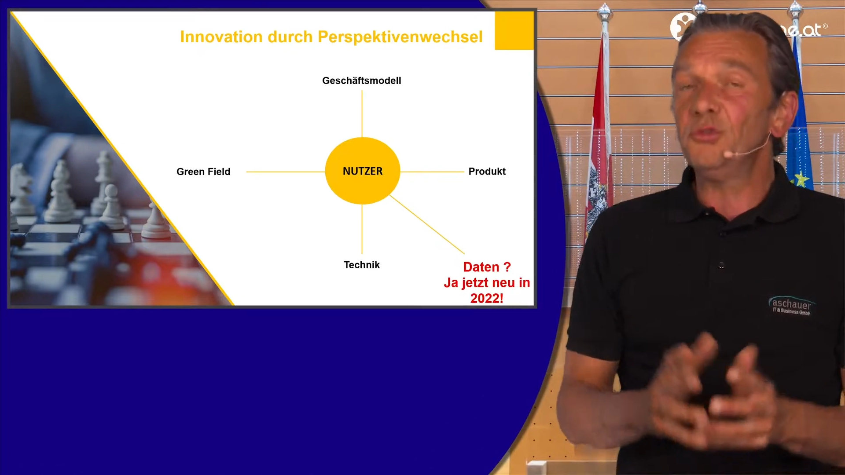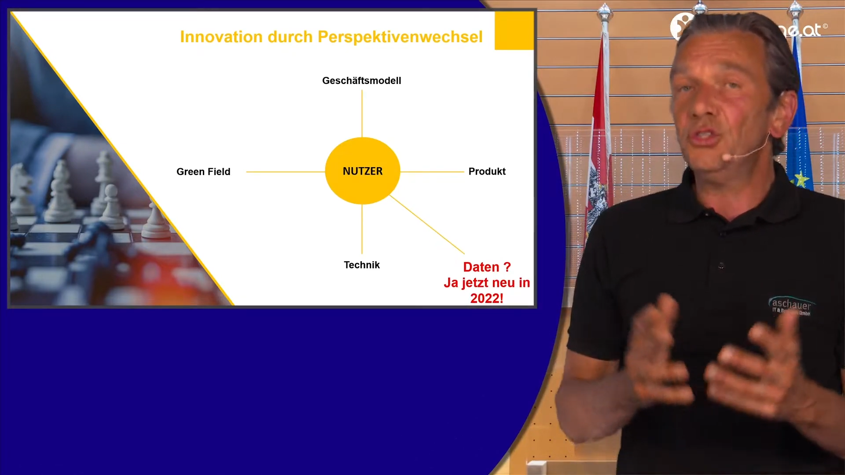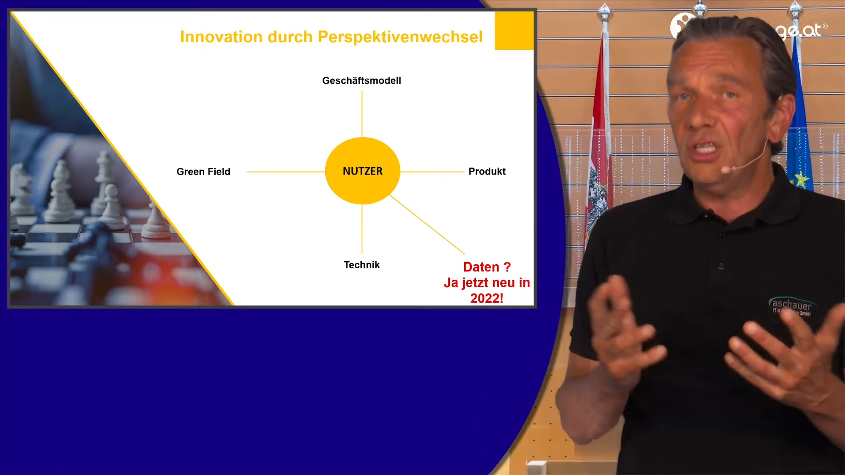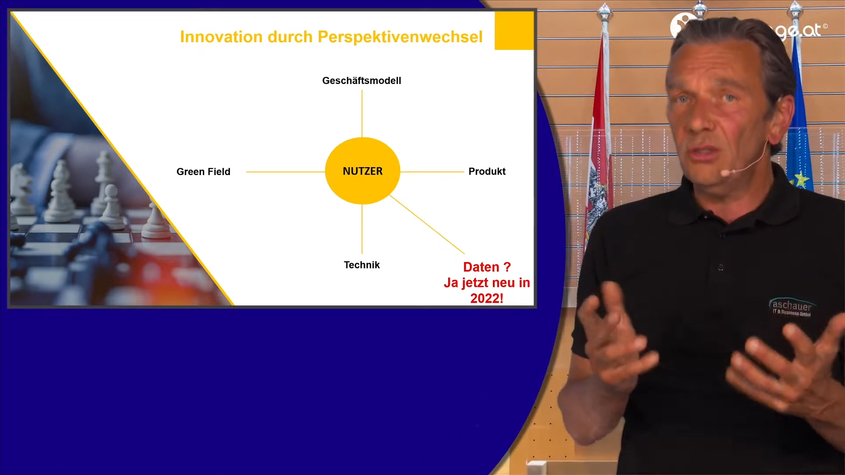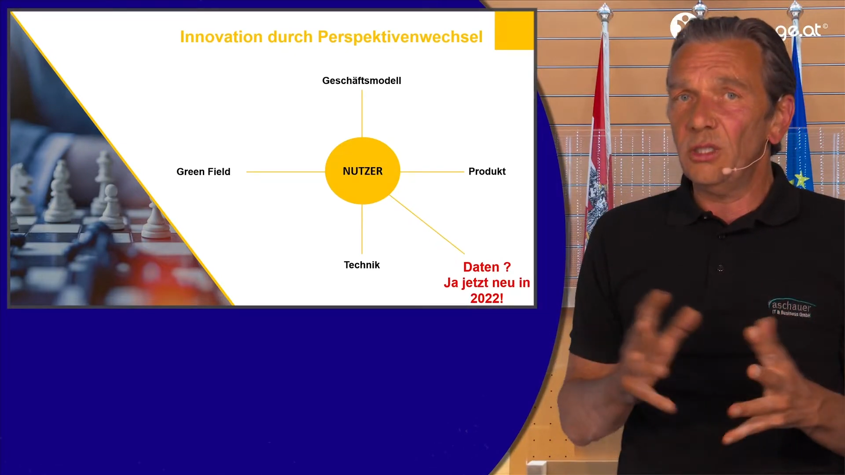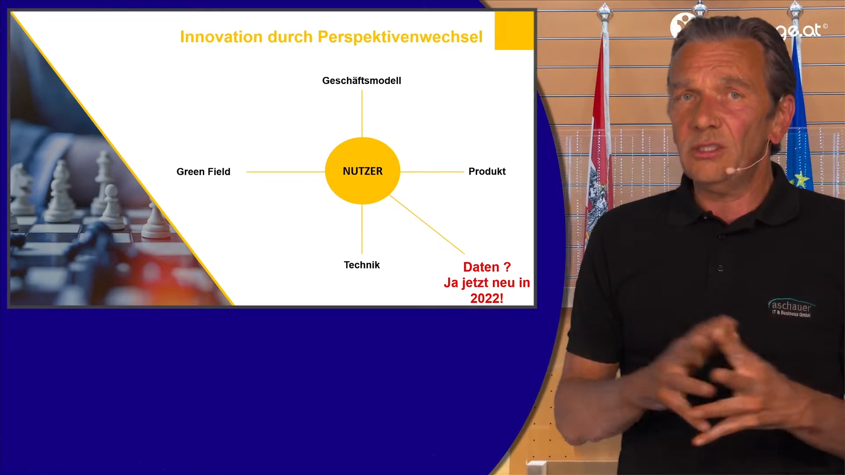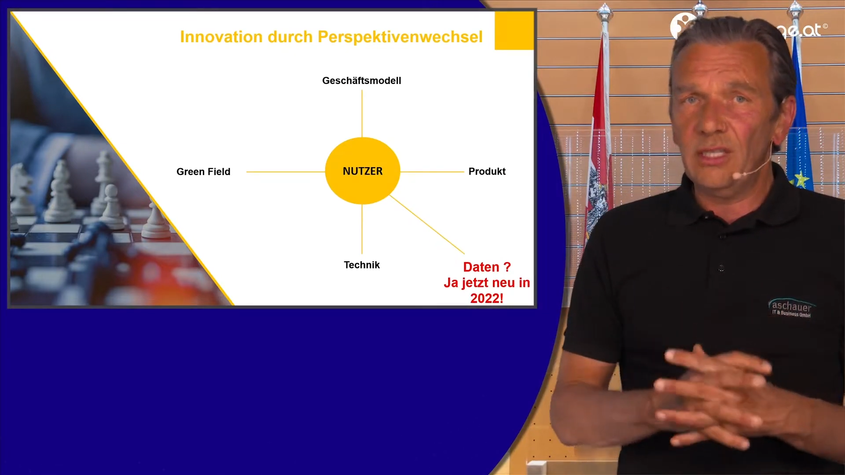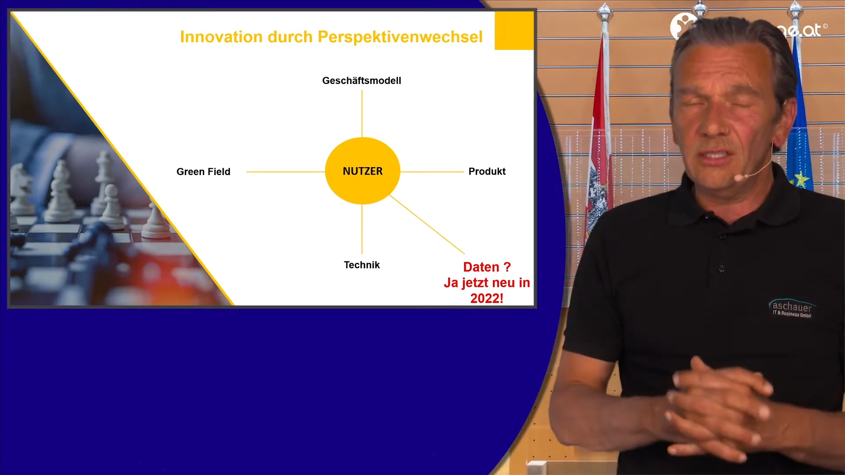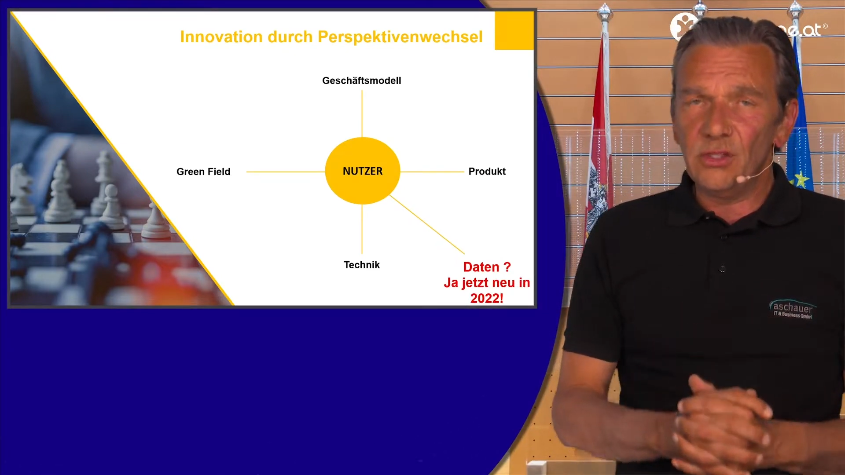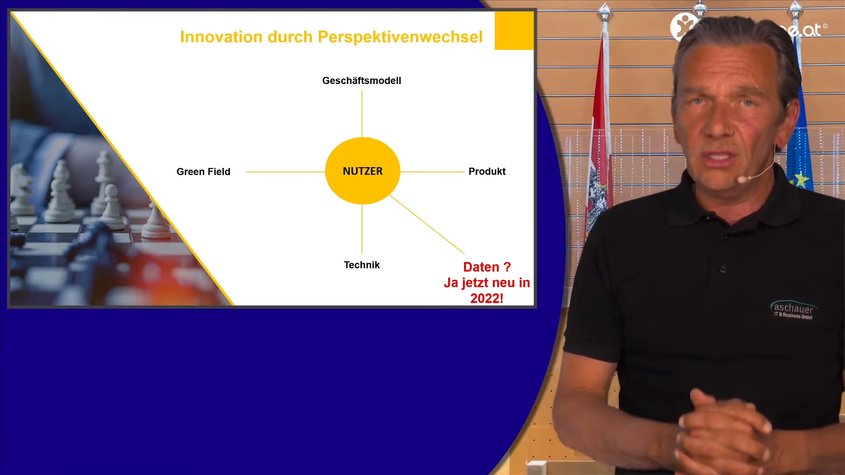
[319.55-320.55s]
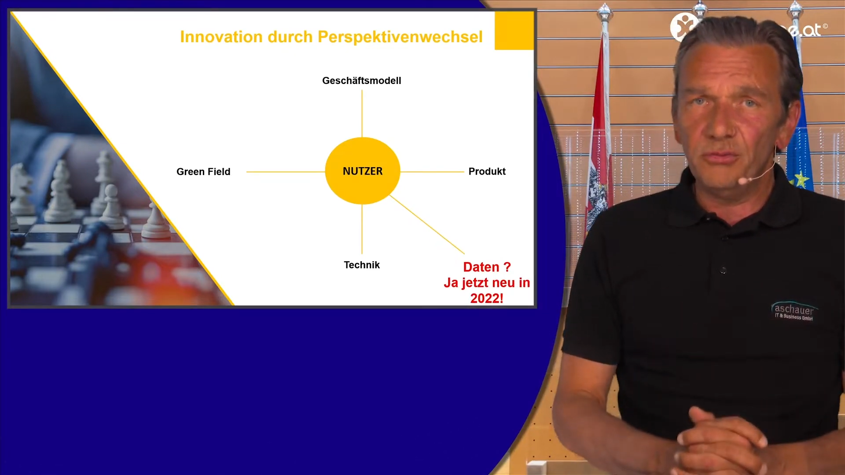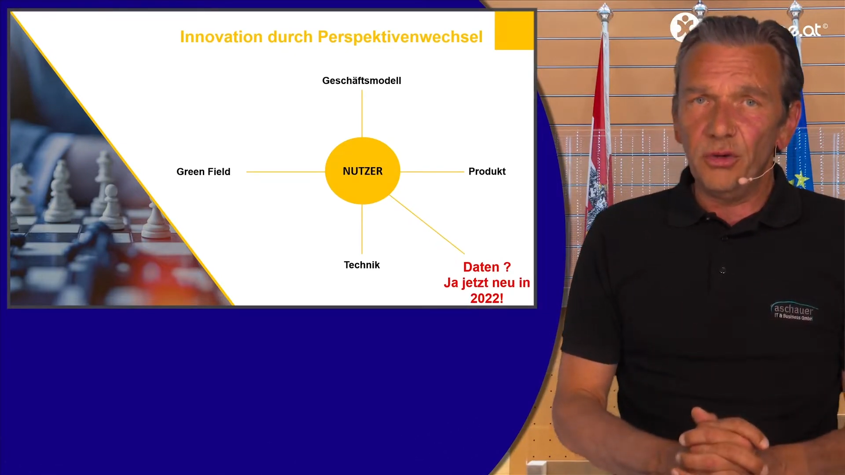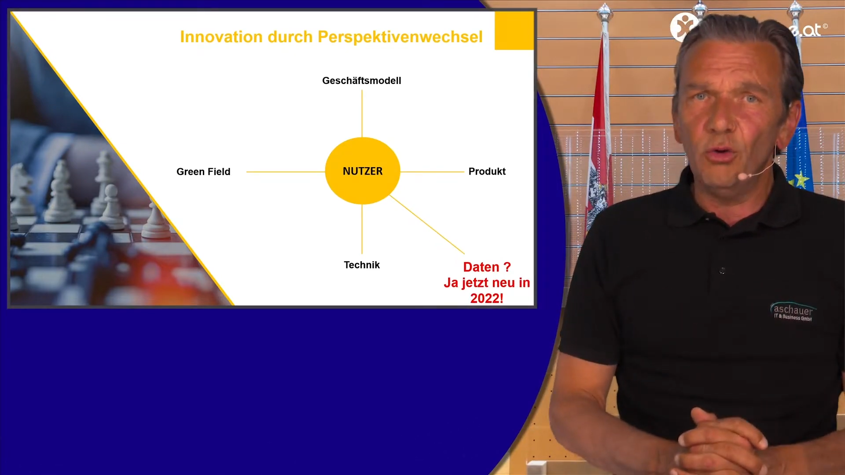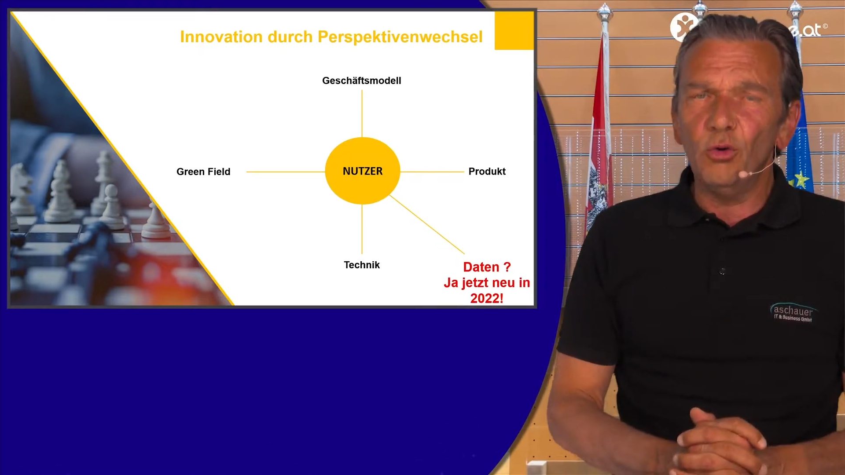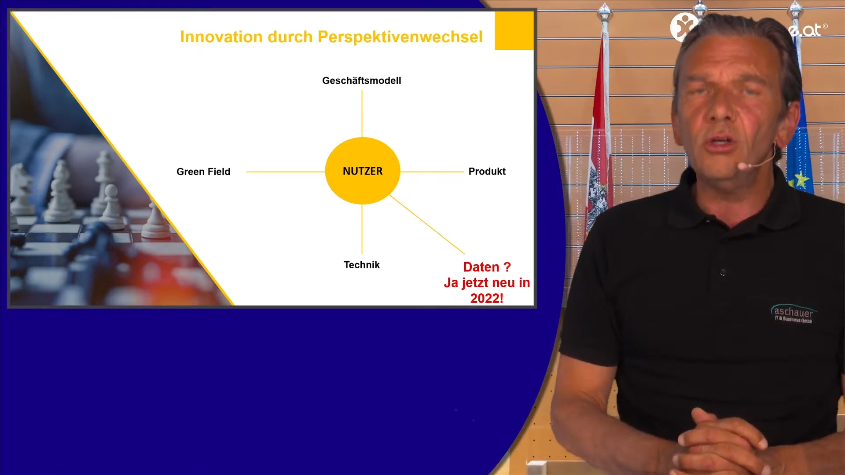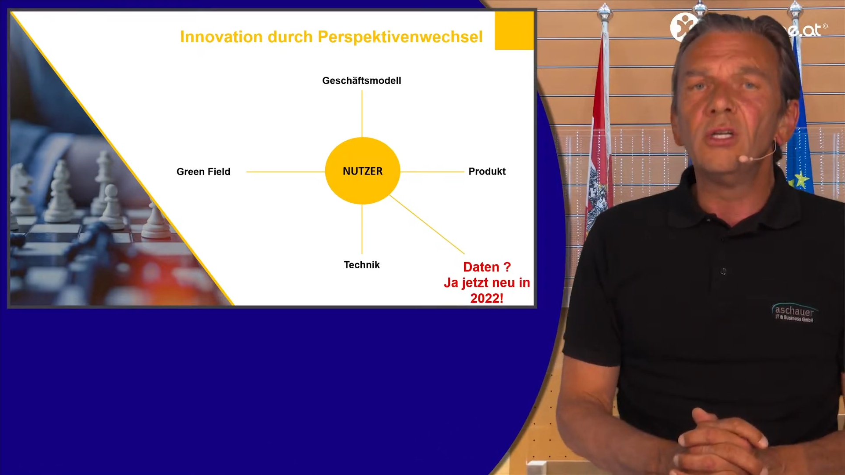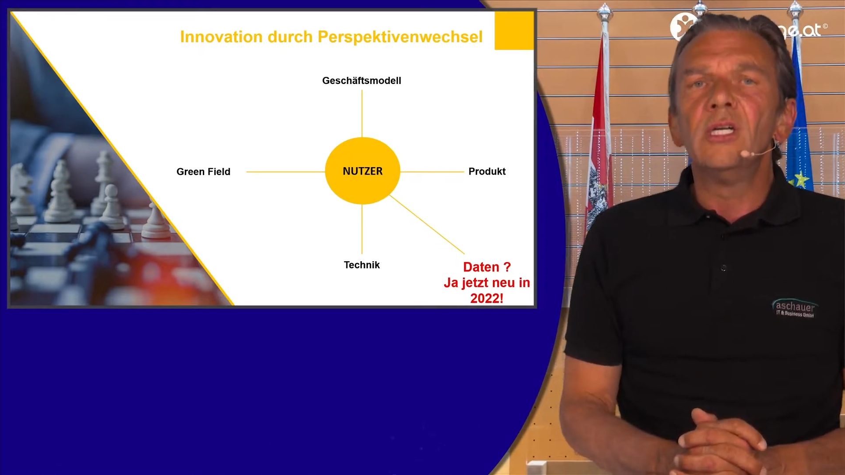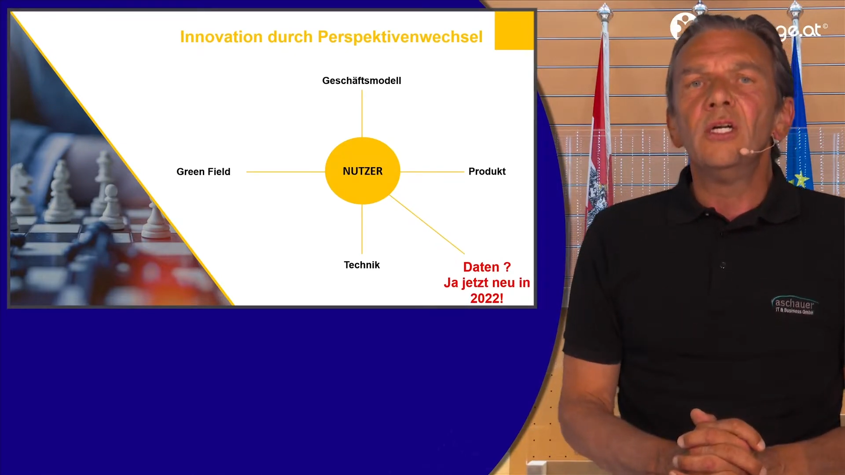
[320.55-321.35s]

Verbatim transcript: Stichwort DSGVO,